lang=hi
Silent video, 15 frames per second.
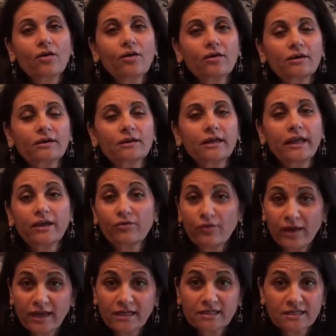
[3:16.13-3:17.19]
और एक
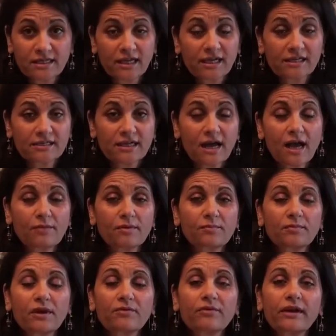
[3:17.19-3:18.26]
वेइंग स्केल जहां आप
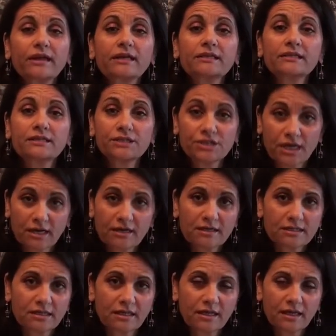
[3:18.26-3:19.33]
अपना वेट चेक
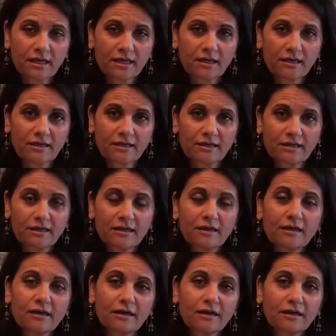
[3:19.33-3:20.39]
कर
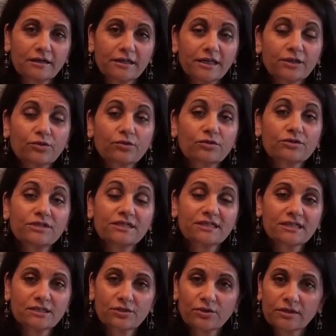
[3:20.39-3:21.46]
सकेंगे ये दोनों
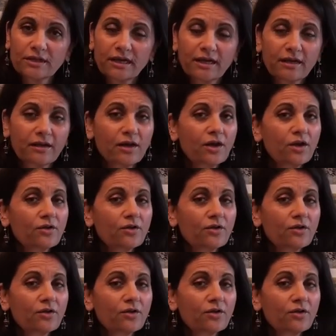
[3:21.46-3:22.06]
चीज़ें ज़रूरत हैं